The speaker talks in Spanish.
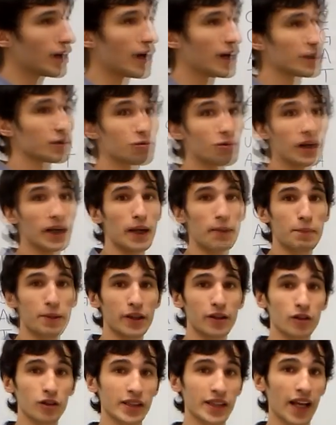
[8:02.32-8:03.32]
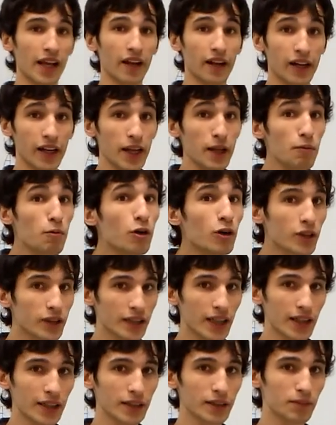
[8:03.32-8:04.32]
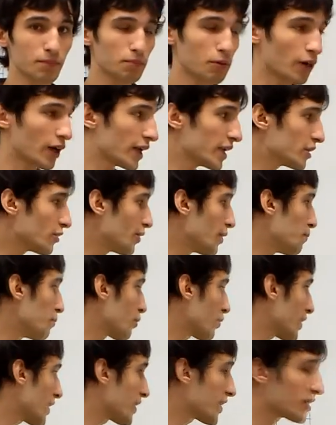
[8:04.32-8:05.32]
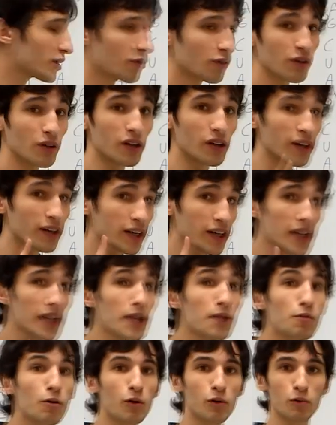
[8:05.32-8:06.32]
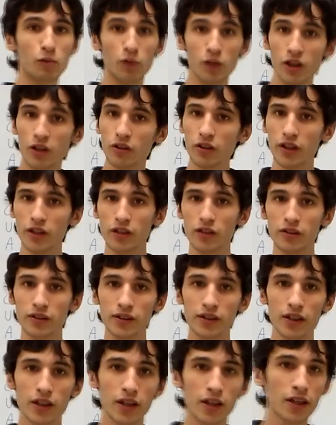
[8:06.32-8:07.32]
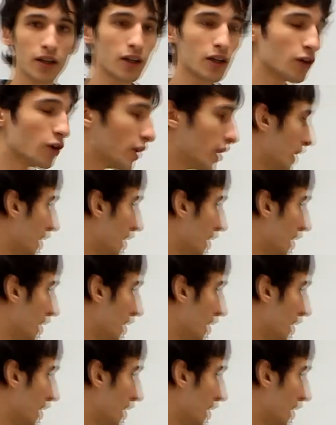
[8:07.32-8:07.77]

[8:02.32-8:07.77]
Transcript: azúcares pentosas ribosas, porque eso es importante, son ribonucleótidos. Los